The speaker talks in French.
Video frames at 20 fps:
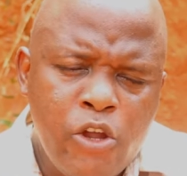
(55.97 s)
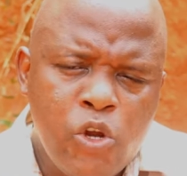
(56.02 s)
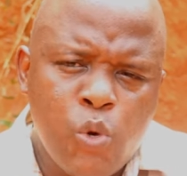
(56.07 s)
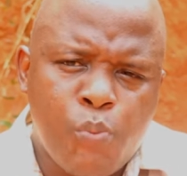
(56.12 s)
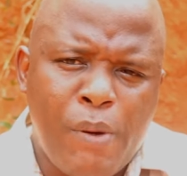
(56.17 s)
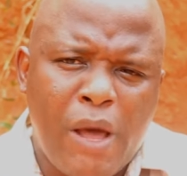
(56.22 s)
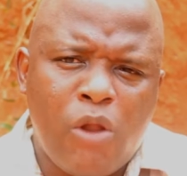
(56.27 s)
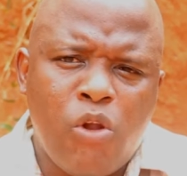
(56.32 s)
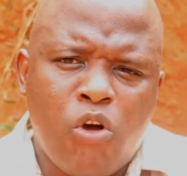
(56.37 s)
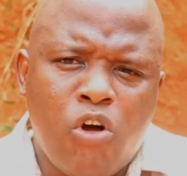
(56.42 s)
Nous
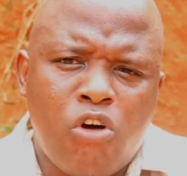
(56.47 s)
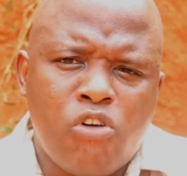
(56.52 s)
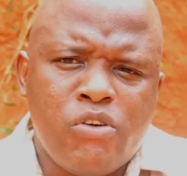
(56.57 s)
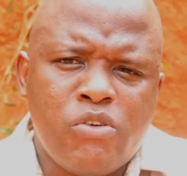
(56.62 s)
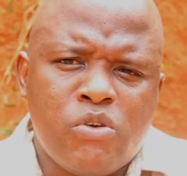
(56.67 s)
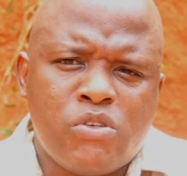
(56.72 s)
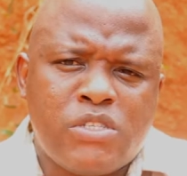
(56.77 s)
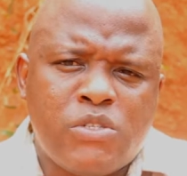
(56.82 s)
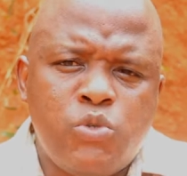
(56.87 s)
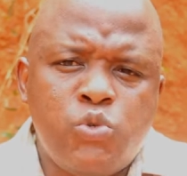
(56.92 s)
parlerons,
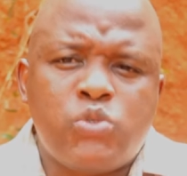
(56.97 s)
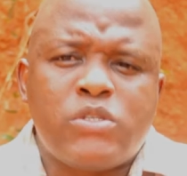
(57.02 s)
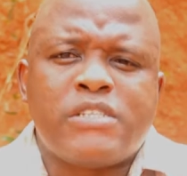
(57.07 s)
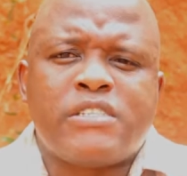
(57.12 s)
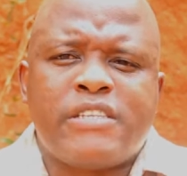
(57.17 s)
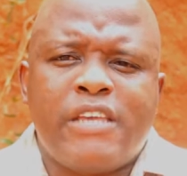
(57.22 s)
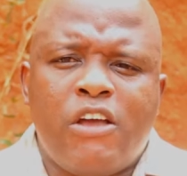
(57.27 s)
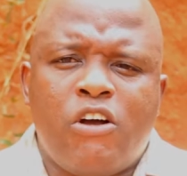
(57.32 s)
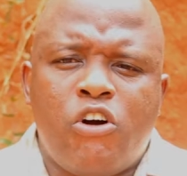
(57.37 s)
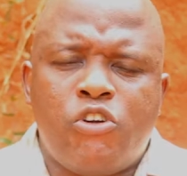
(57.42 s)
nous, nous
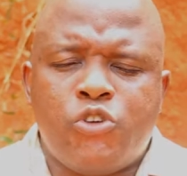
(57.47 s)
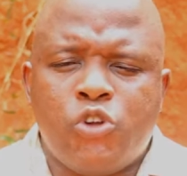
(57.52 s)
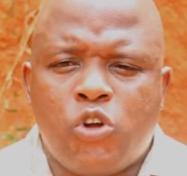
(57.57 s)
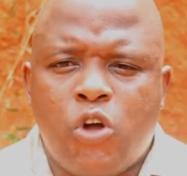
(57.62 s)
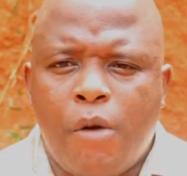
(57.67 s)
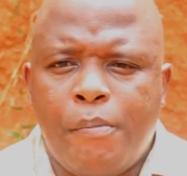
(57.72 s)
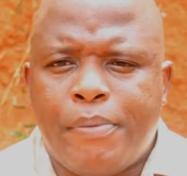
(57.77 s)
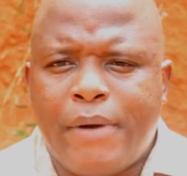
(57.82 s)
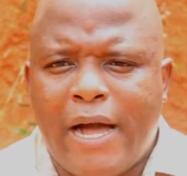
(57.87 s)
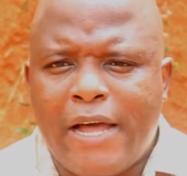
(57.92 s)
essaierons de
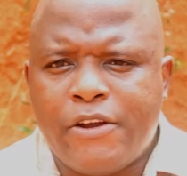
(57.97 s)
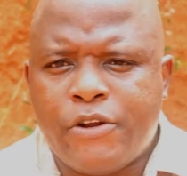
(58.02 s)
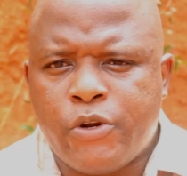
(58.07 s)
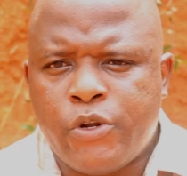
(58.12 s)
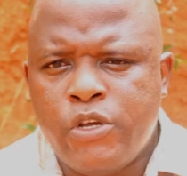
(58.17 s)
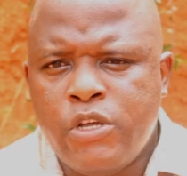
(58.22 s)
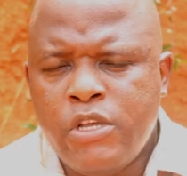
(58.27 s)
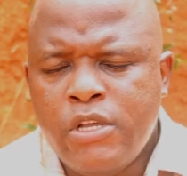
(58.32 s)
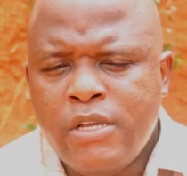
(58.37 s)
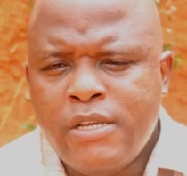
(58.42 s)
comprendre
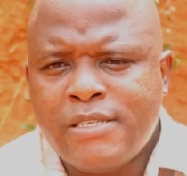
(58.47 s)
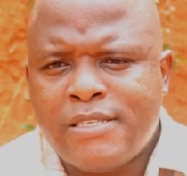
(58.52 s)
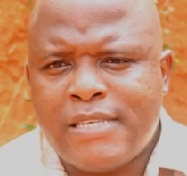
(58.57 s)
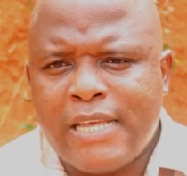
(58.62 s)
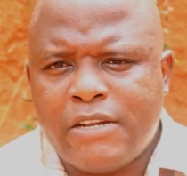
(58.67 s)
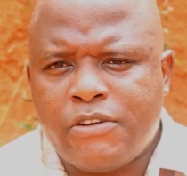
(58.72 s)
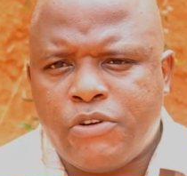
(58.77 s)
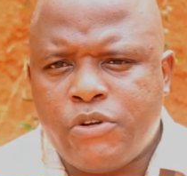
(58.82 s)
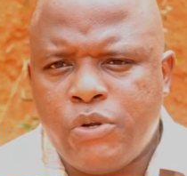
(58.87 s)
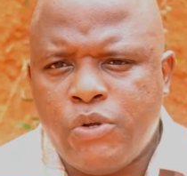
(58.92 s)

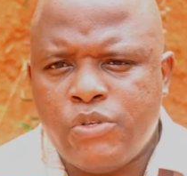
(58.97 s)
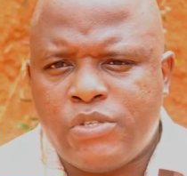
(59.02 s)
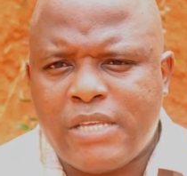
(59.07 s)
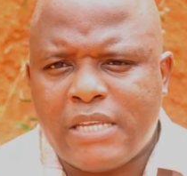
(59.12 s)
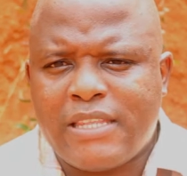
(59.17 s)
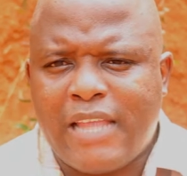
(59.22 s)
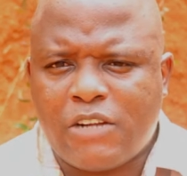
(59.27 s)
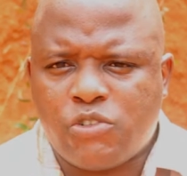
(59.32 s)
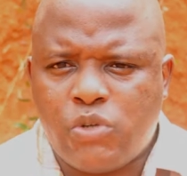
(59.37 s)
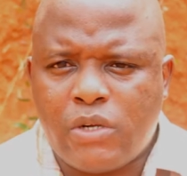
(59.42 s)
cette,
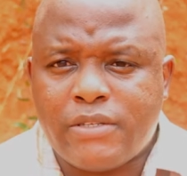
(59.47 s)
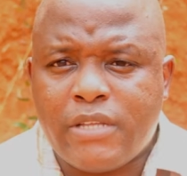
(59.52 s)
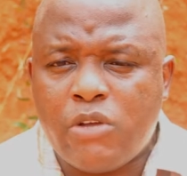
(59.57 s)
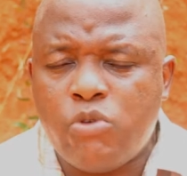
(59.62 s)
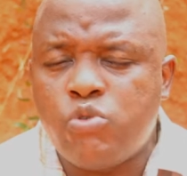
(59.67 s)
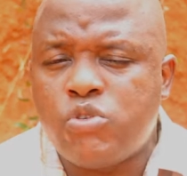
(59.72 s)
cette actualité.